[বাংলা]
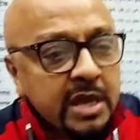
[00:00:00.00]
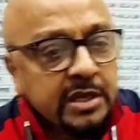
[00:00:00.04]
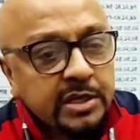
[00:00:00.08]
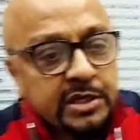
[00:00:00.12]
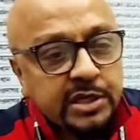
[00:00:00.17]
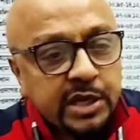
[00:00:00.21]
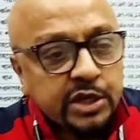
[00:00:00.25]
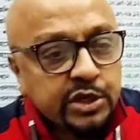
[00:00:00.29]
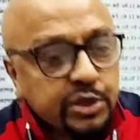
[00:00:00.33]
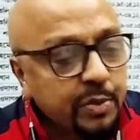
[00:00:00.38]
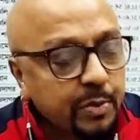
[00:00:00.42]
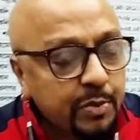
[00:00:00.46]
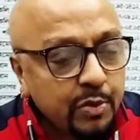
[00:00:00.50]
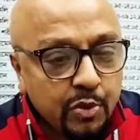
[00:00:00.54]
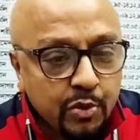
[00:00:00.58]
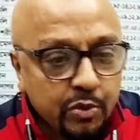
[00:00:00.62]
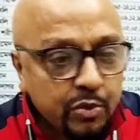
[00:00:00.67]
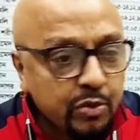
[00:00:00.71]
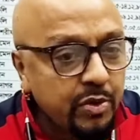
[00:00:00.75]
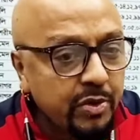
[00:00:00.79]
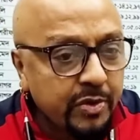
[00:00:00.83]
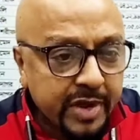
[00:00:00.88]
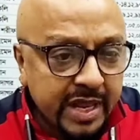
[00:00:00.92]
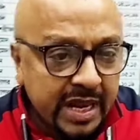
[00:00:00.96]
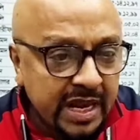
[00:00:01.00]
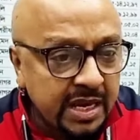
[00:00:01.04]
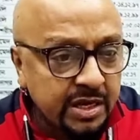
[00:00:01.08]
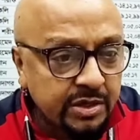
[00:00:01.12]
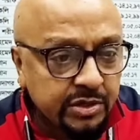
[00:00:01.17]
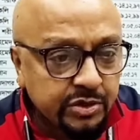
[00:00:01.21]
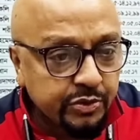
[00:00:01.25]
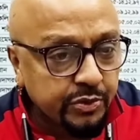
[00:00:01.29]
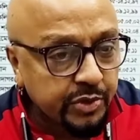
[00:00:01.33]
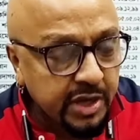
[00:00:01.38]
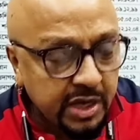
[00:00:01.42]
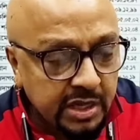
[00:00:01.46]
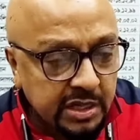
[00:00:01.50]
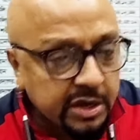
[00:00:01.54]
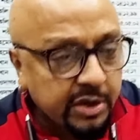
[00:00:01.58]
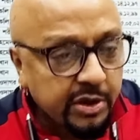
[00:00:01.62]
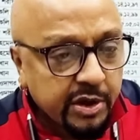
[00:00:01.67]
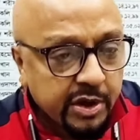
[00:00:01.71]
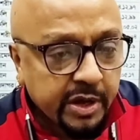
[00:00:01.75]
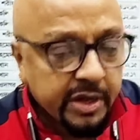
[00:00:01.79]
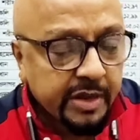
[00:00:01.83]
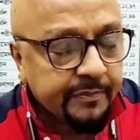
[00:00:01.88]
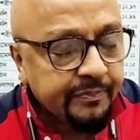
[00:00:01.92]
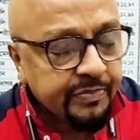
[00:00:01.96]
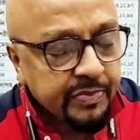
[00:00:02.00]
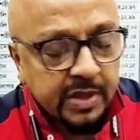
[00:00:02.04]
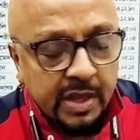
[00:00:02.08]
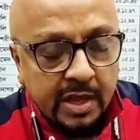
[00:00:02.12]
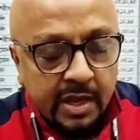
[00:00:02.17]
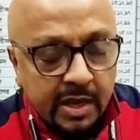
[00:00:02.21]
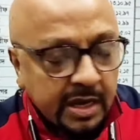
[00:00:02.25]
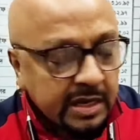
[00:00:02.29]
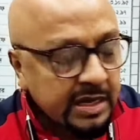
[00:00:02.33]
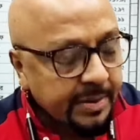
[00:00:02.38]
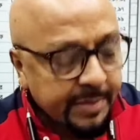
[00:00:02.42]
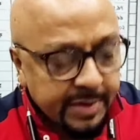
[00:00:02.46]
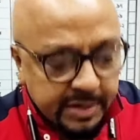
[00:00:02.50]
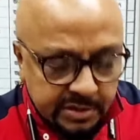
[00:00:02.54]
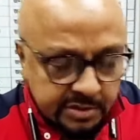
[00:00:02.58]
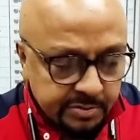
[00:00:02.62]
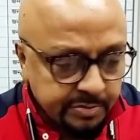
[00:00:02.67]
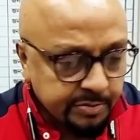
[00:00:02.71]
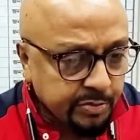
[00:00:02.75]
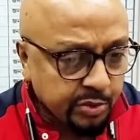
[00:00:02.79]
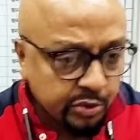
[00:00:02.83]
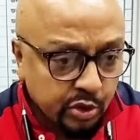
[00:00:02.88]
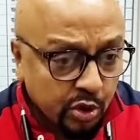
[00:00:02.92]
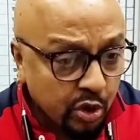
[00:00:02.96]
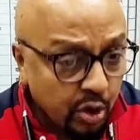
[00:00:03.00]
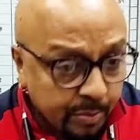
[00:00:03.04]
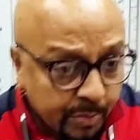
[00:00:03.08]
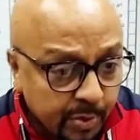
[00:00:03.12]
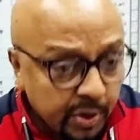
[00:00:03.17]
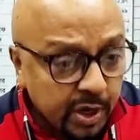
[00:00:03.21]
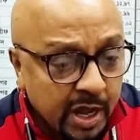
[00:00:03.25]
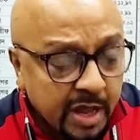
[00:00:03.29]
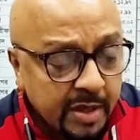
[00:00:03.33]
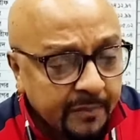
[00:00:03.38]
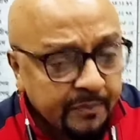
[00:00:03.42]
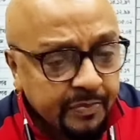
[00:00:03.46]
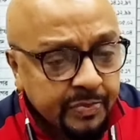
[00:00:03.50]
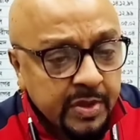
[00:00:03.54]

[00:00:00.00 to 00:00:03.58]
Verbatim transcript: সেই সব লোকগুলোকেই সরিয়ে দেওয়া হয় এটা আমার বোধগম্য না